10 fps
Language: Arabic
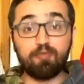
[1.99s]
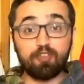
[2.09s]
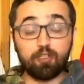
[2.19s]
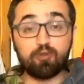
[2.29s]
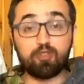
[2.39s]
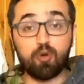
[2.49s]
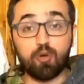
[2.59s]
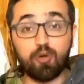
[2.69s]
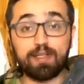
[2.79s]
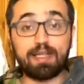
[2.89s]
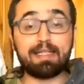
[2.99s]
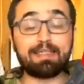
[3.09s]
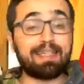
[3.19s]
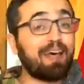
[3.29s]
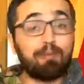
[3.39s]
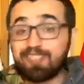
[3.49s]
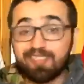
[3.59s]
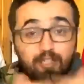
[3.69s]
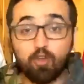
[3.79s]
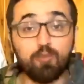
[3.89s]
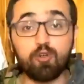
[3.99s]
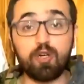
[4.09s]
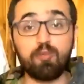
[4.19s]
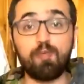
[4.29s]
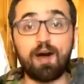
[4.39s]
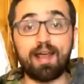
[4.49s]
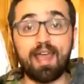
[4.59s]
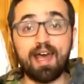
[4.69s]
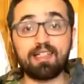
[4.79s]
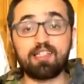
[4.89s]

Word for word: فيروس كورونا تلخبطت كل امور المباريات